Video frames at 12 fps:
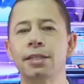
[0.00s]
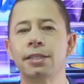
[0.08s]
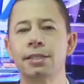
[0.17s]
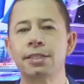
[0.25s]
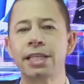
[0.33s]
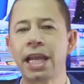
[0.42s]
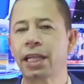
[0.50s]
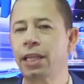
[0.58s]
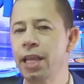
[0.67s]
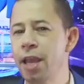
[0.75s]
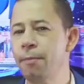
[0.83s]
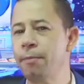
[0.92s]

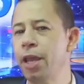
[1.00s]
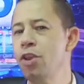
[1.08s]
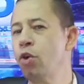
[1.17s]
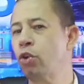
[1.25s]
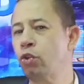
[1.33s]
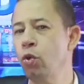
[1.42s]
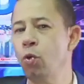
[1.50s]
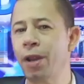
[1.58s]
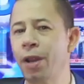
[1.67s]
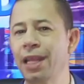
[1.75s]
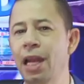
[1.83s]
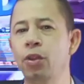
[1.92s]
septiembre y
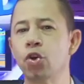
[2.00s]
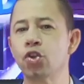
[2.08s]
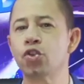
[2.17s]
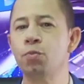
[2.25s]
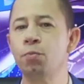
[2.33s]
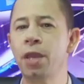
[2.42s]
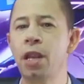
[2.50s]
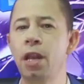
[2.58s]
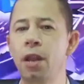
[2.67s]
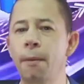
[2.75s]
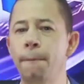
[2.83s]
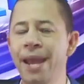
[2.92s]
octubre del
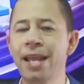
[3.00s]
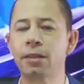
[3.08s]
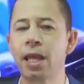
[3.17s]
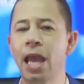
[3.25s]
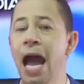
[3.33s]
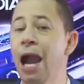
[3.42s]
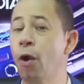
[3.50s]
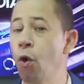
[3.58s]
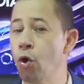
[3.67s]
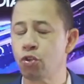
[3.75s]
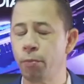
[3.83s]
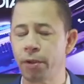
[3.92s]
2020,
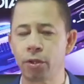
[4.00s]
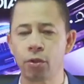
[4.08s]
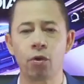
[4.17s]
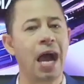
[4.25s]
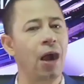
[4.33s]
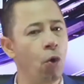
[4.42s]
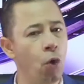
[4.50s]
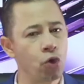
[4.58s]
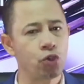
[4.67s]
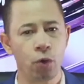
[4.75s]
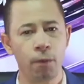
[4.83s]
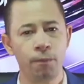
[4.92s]
agosto, perdón,
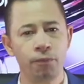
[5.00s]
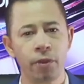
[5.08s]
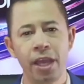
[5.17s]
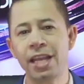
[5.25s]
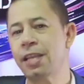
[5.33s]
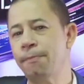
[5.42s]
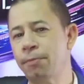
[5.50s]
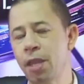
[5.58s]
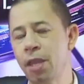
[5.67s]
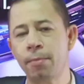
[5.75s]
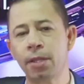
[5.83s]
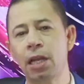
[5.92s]
agosto y
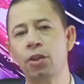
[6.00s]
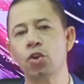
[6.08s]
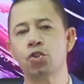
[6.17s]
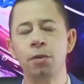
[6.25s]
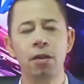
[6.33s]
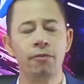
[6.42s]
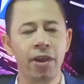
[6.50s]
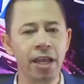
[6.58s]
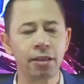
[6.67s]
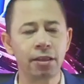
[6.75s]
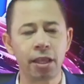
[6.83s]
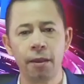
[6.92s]
septiembre del
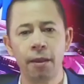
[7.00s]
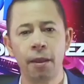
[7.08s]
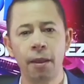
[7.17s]
2020,